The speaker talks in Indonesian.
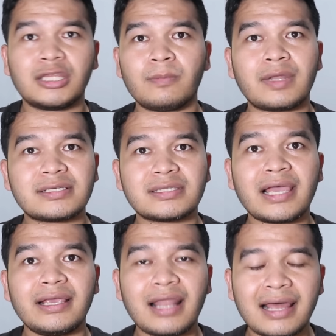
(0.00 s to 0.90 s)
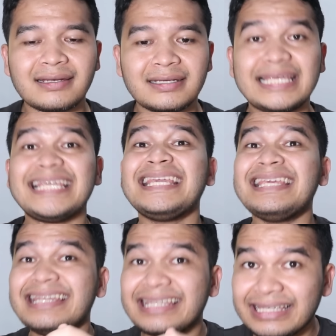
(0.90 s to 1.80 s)
timnas Thailand
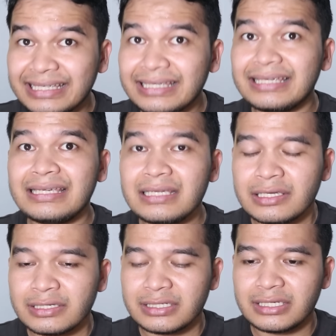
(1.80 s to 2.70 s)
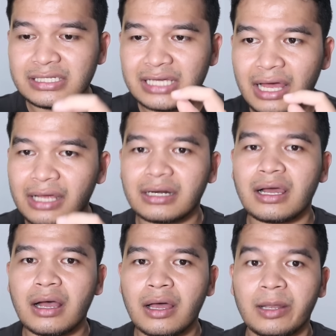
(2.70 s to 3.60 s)
ini
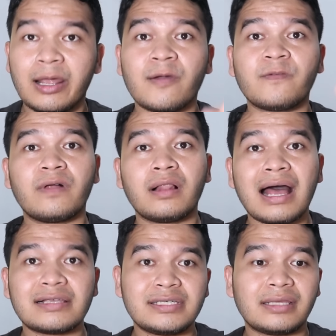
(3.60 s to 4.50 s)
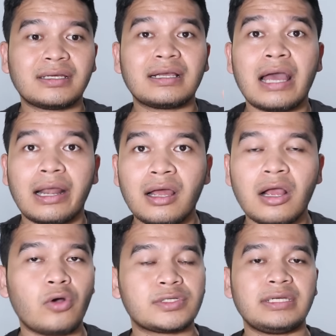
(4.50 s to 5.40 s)
secara level Asia Tenggara
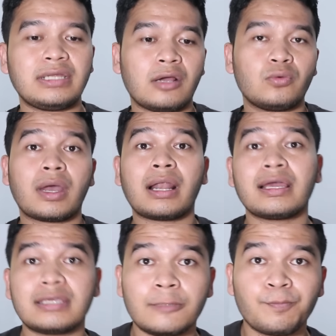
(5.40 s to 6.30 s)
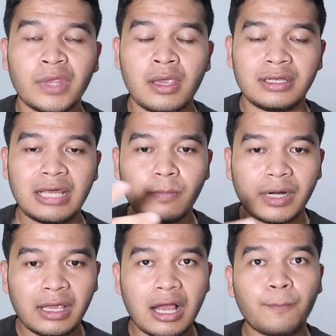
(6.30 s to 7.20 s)
nggak usah diragukan lagi. Dan
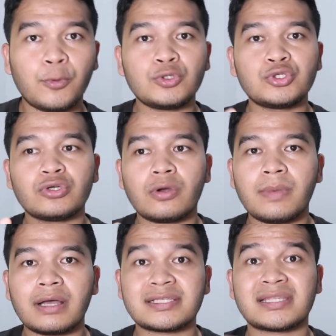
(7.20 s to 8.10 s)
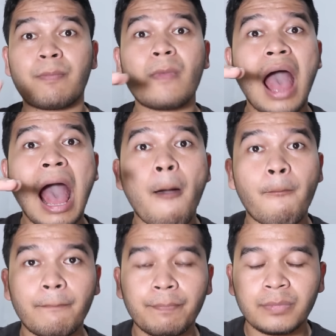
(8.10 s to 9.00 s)
mereka pun coba step
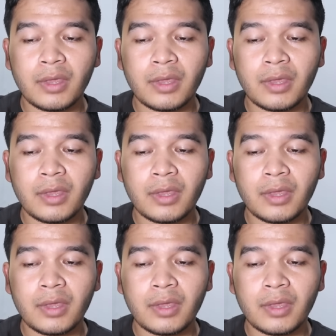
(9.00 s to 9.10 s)
up